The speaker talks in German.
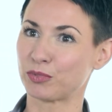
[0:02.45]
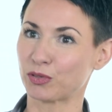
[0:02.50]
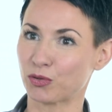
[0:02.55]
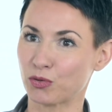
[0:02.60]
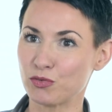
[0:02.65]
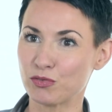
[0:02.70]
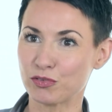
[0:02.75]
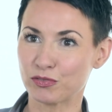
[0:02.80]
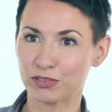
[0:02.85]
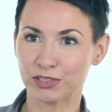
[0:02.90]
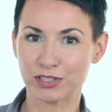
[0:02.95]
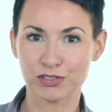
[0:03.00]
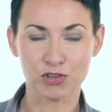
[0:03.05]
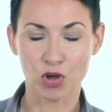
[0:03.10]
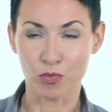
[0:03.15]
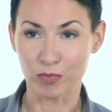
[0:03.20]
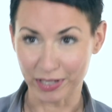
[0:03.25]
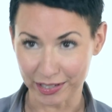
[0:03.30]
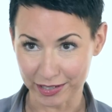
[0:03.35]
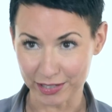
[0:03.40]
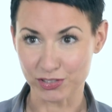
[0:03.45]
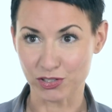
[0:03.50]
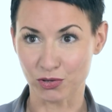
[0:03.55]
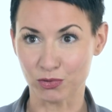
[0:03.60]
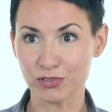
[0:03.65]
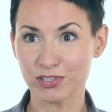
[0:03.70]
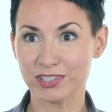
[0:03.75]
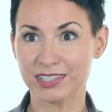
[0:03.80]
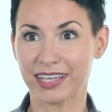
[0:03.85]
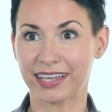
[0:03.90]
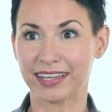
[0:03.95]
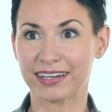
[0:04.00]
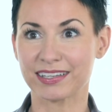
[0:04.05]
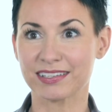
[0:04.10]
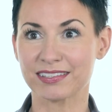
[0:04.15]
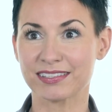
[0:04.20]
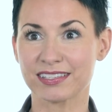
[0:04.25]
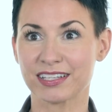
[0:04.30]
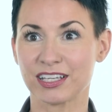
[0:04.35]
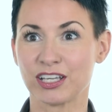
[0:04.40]
Beruf des
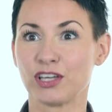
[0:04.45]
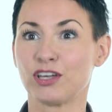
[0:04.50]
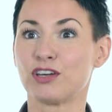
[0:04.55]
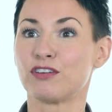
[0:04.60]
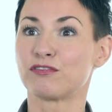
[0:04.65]
Kommunikationstrainers